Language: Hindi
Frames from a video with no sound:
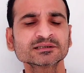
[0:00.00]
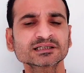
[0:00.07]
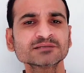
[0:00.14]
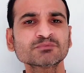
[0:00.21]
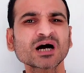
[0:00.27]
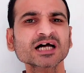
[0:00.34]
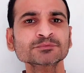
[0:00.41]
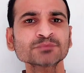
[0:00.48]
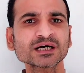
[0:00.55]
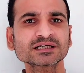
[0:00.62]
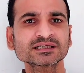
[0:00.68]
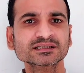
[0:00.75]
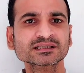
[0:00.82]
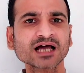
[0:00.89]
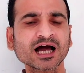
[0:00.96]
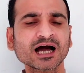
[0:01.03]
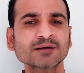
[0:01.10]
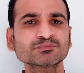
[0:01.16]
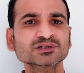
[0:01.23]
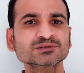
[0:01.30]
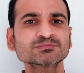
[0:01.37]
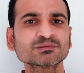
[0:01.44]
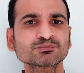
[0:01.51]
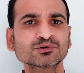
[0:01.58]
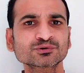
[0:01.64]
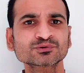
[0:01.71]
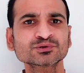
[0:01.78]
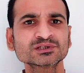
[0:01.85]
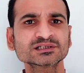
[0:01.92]
कि भाजपा नेता आपस में
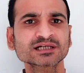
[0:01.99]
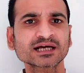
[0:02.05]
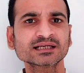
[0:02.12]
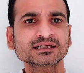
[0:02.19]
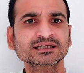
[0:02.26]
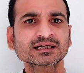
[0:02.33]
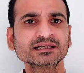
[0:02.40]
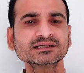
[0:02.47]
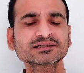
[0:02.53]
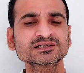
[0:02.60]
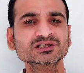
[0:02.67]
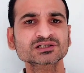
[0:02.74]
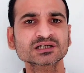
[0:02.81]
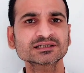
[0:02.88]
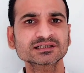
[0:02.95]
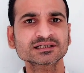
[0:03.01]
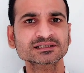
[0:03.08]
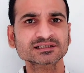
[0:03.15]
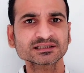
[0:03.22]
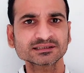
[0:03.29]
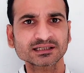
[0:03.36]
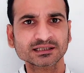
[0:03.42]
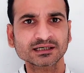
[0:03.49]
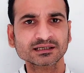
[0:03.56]
फ़ोटो खिंचाने के लिए किस तरीके से ये